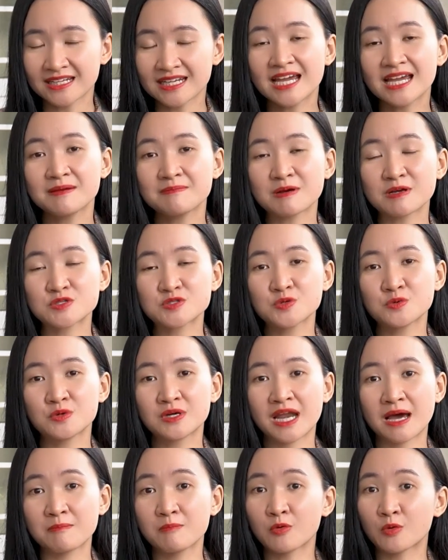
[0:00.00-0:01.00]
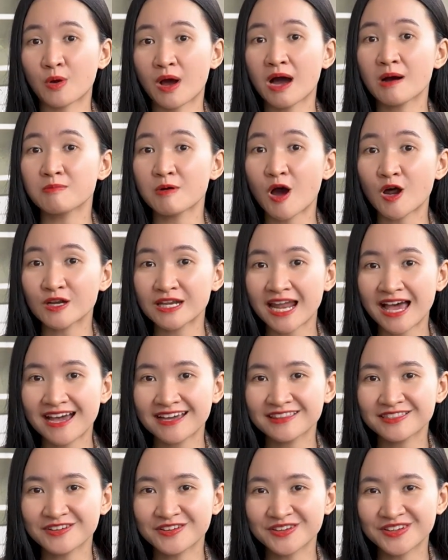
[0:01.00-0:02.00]
Đây mặc dù là một khóa học
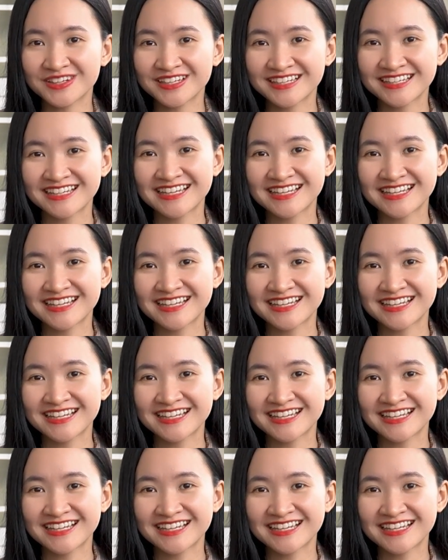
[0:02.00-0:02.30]
online thôi,